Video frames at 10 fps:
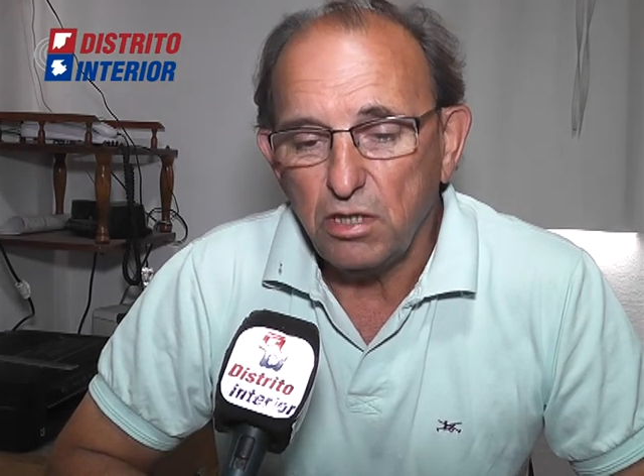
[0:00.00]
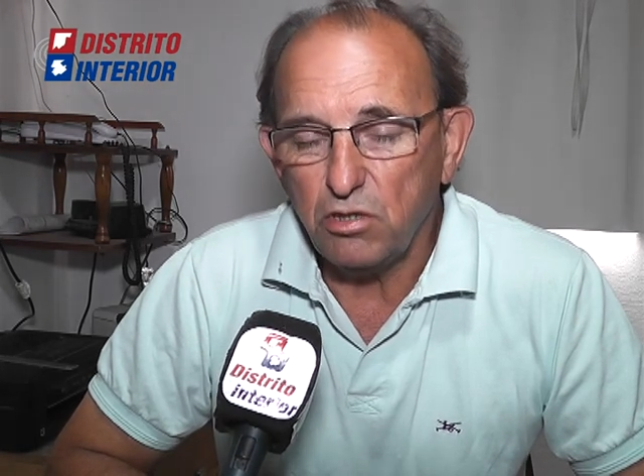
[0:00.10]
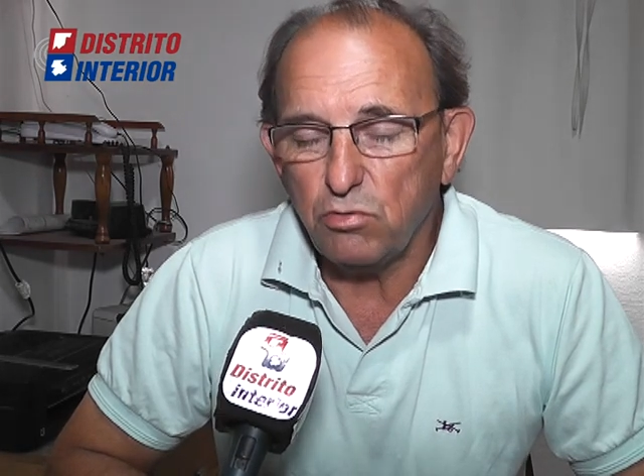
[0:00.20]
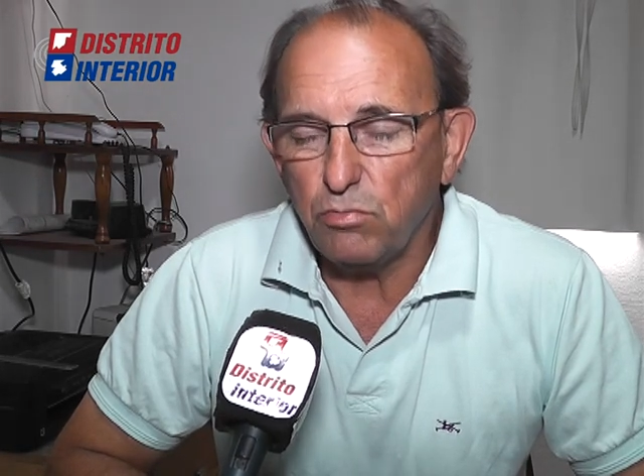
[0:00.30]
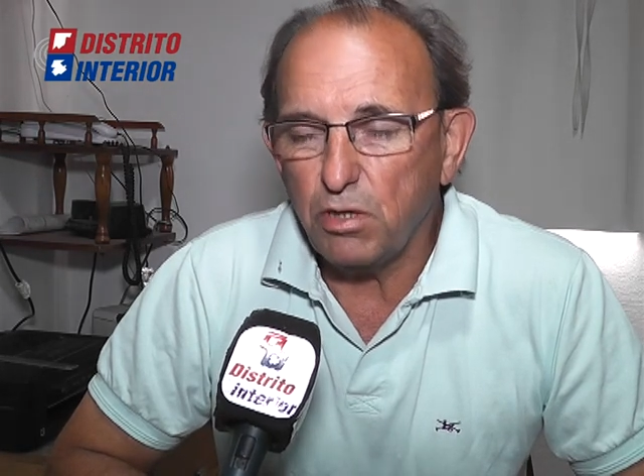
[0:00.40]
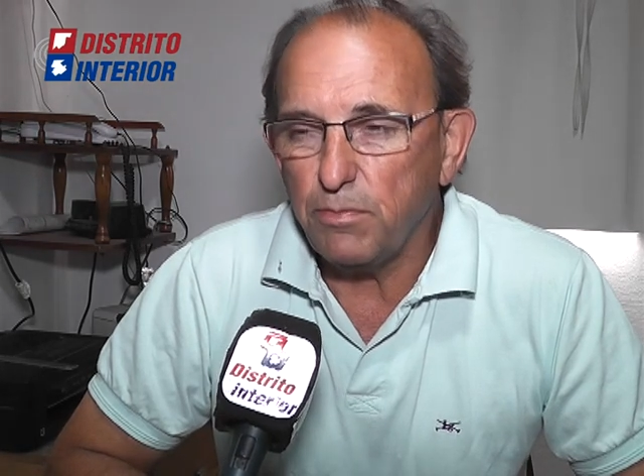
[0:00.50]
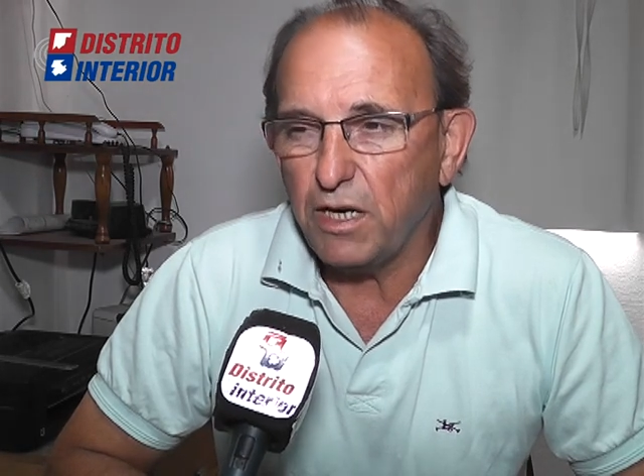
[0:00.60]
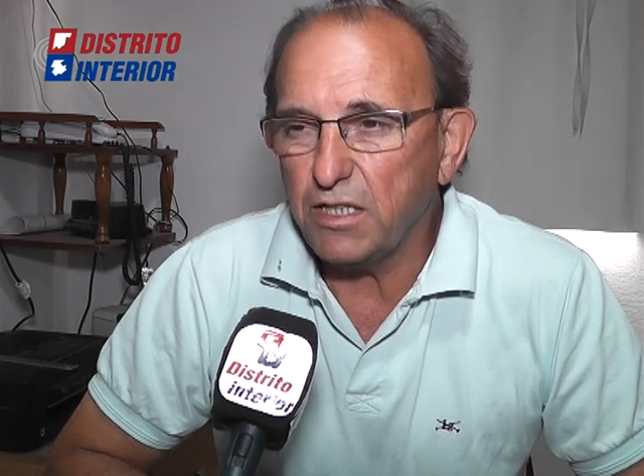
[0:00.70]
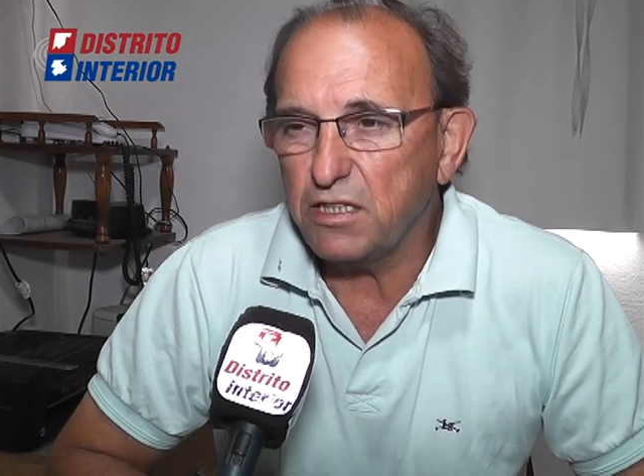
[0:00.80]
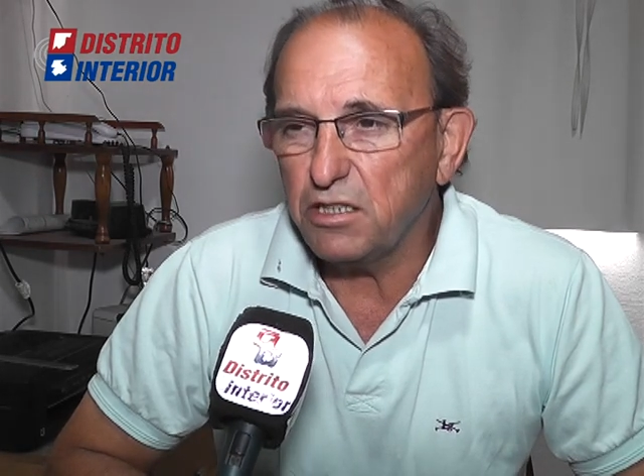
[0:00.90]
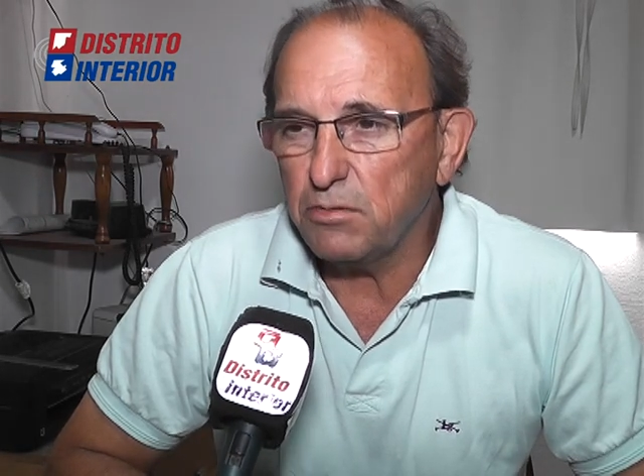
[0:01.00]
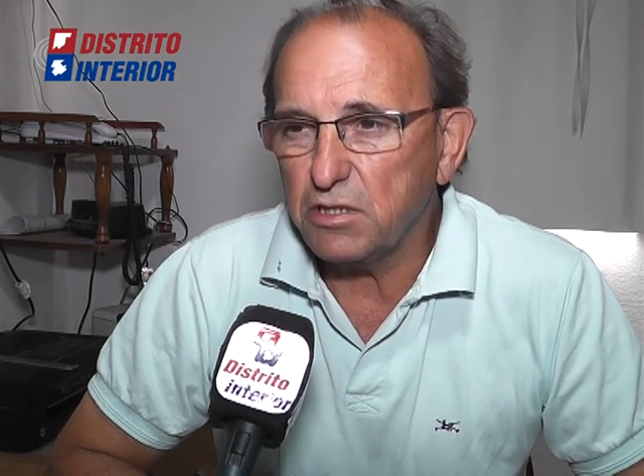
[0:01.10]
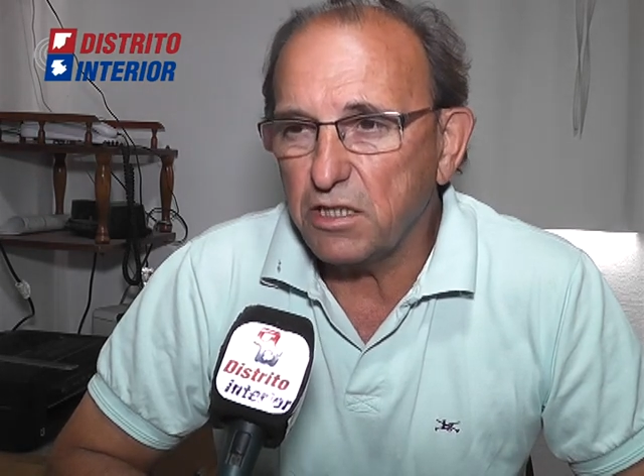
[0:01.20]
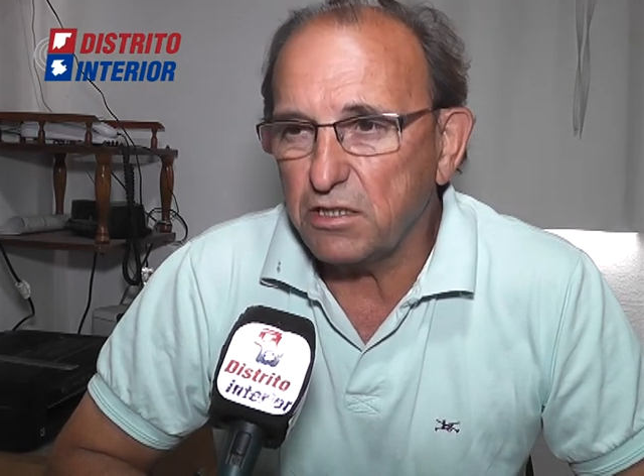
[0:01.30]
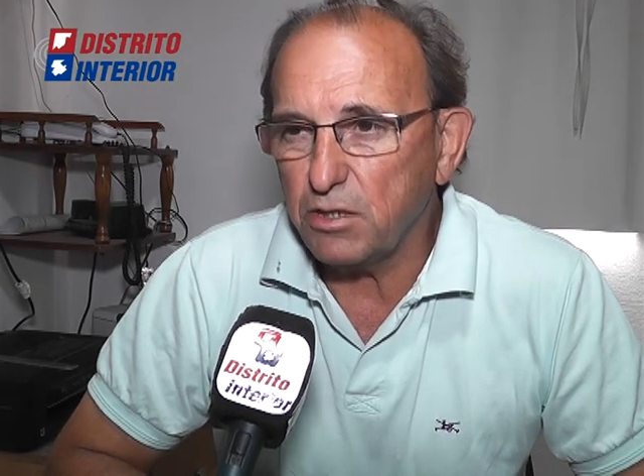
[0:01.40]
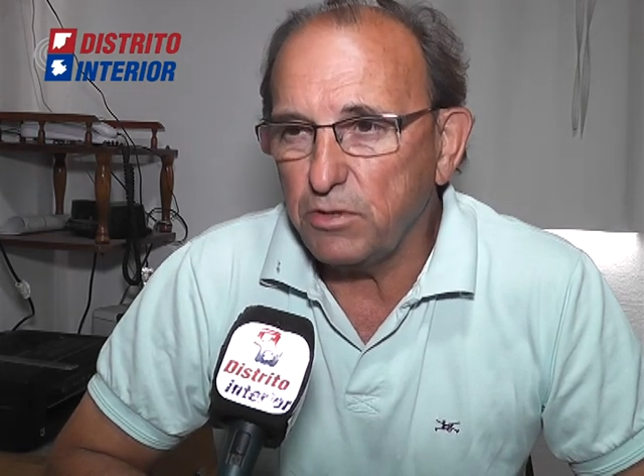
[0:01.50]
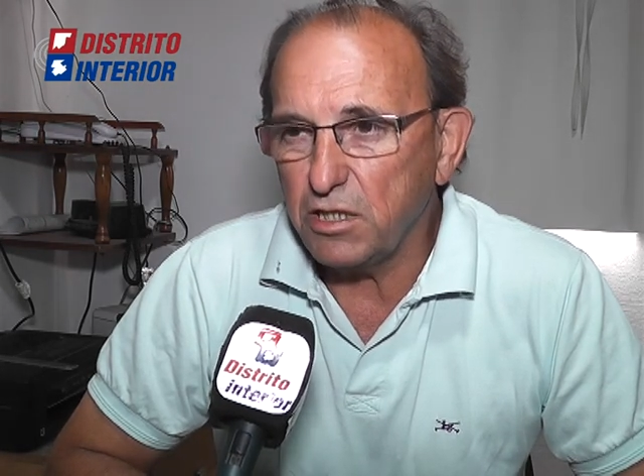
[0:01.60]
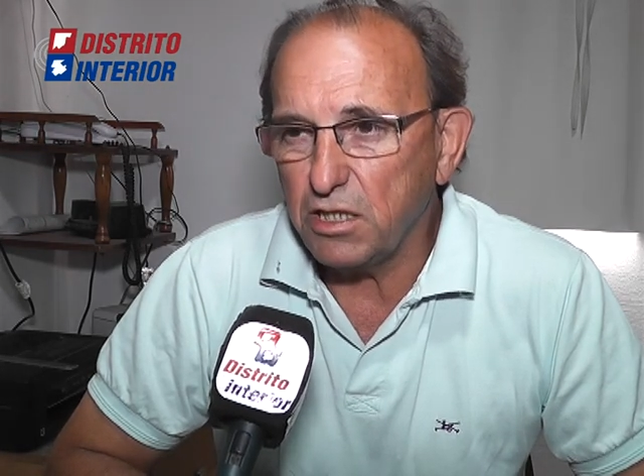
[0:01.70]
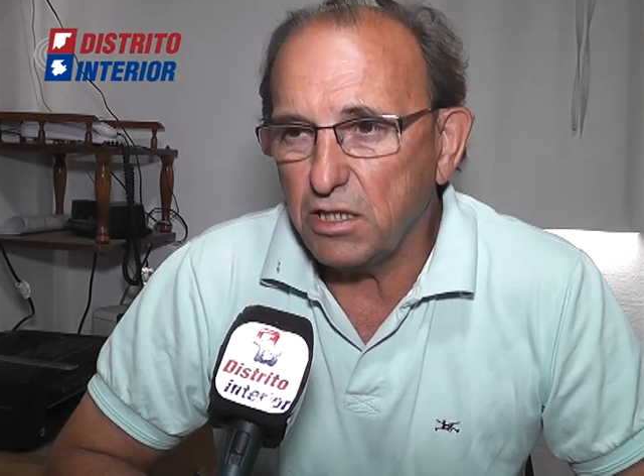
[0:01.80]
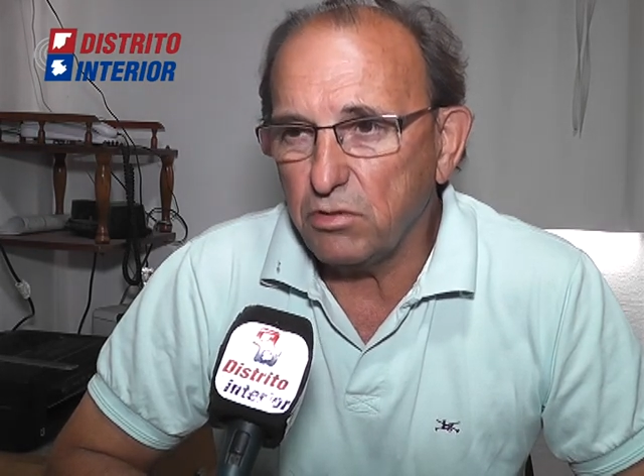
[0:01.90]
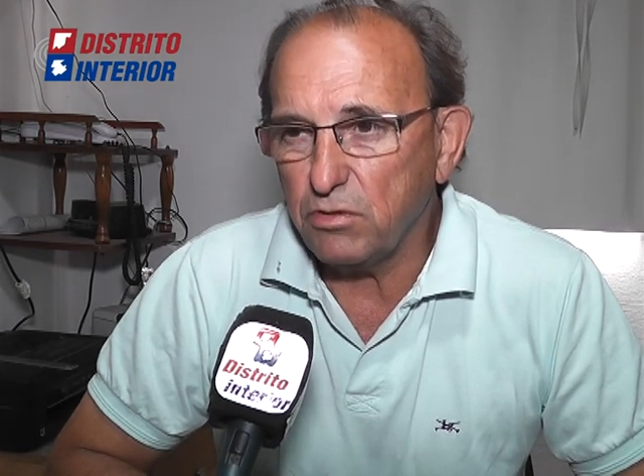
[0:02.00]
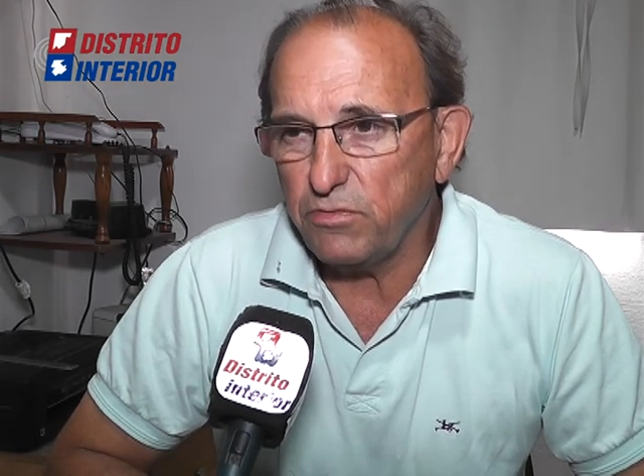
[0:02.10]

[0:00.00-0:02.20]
en un mes más tendríamos que estar terminado,